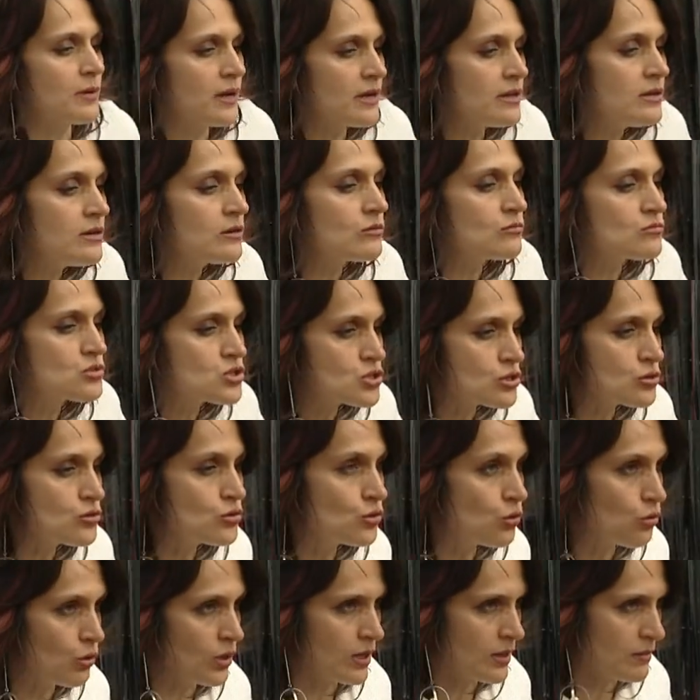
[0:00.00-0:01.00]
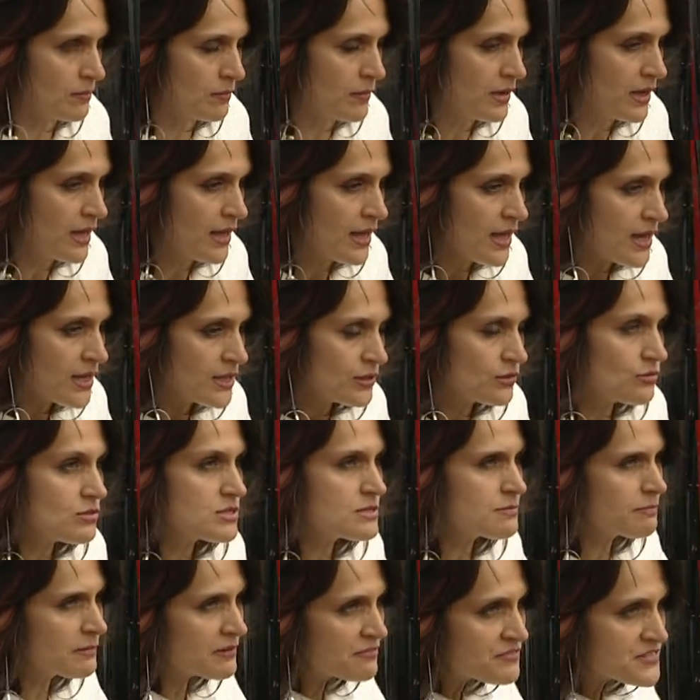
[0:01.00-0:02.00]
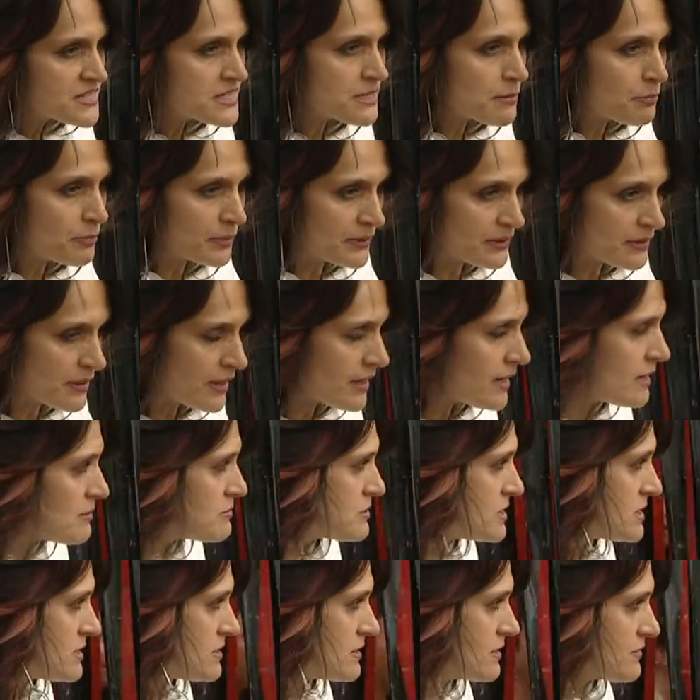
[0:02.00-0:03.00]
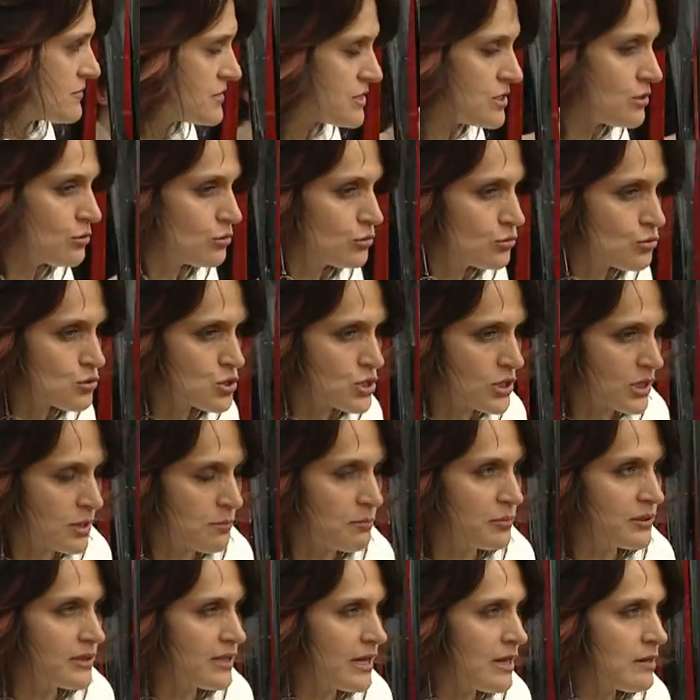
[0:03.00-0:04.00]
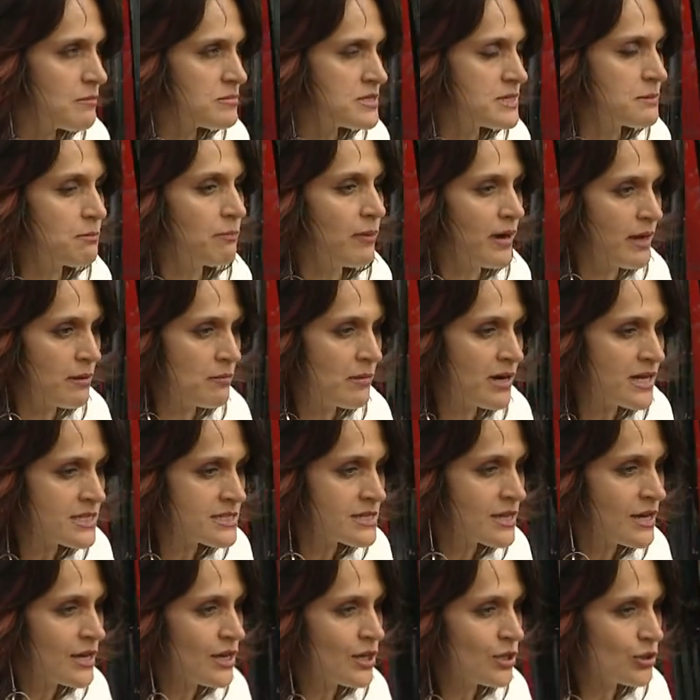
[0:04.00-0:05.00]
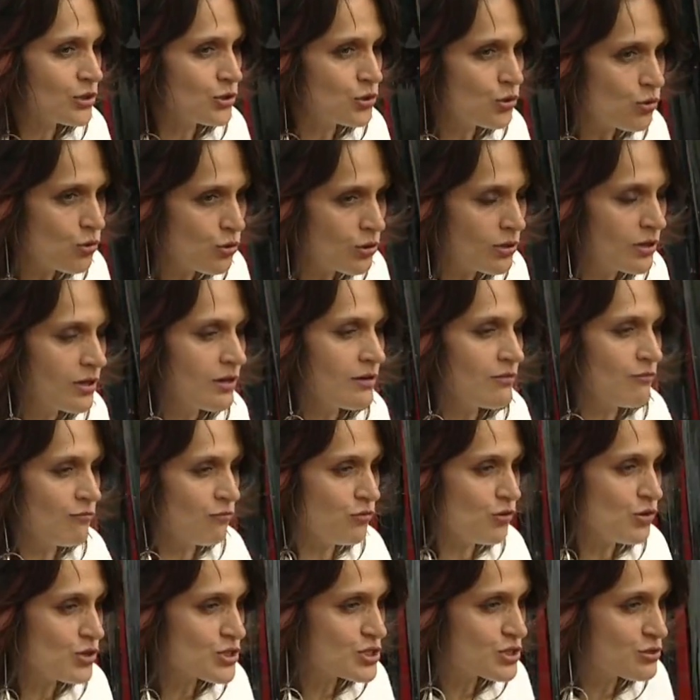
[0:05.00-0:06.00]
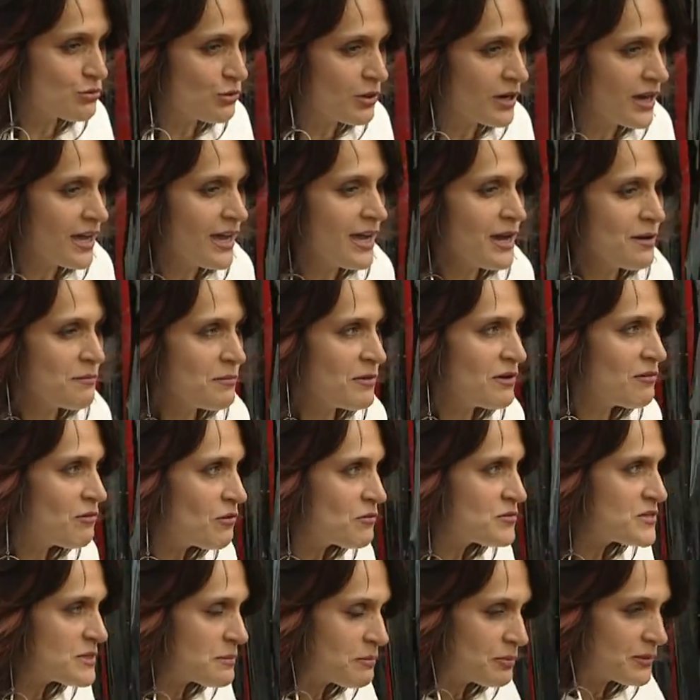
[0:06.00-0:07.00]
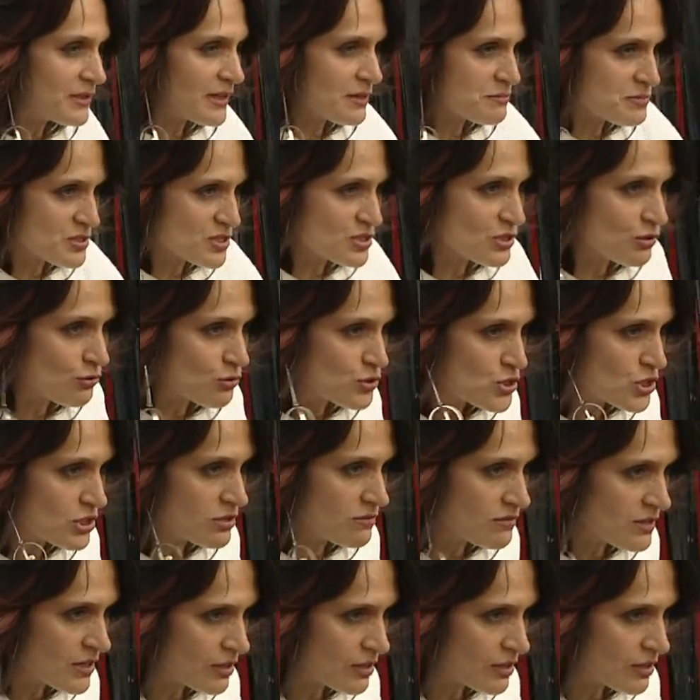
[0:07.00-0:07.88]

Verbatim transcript: проникнуться духом. То есть мы все пытаемся, все художники пытаемся поймать дух воздух. Мы его все пытаемся заключить